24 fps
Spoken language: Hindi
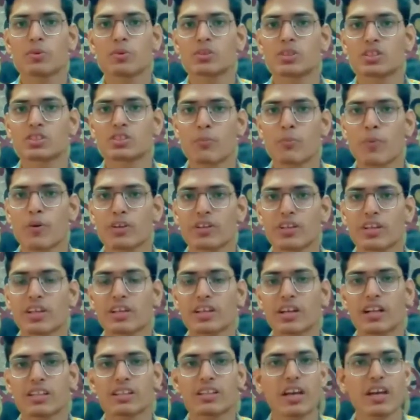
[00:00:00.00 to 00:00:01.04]
बहुत
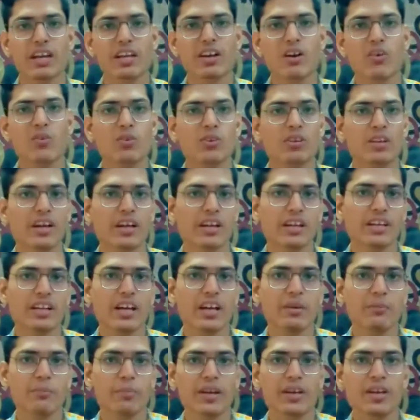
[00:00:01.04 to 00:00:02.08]
डिसअपॉइंटिंग करता है और कहीं
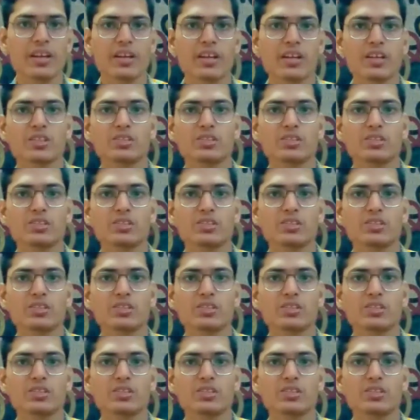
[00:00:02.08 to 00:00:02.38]
कहीं पे